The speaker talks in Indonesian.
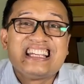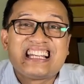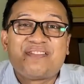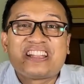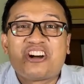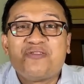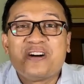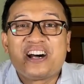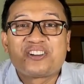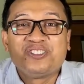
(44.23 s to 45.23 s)
Selamat tahun
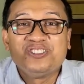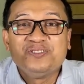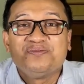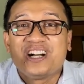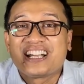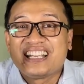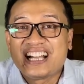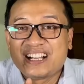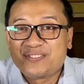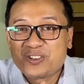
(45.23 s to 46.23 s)
baru bagi
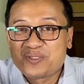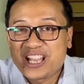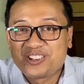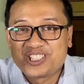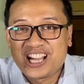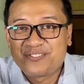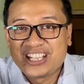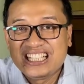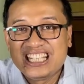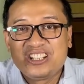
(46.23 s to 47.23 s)
yang belum saya
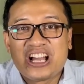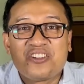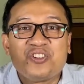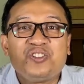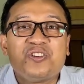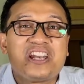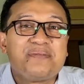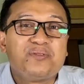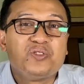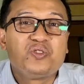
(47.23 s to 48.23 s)
ucapin di tahun
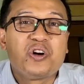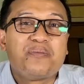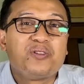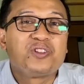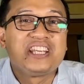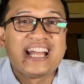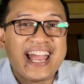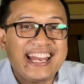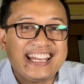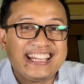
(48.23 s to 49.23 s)

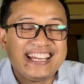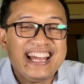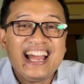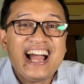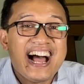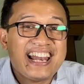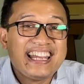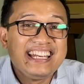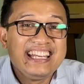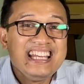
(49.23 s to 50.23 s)
2023 ini. Hari
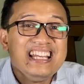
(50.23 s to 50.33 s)
ini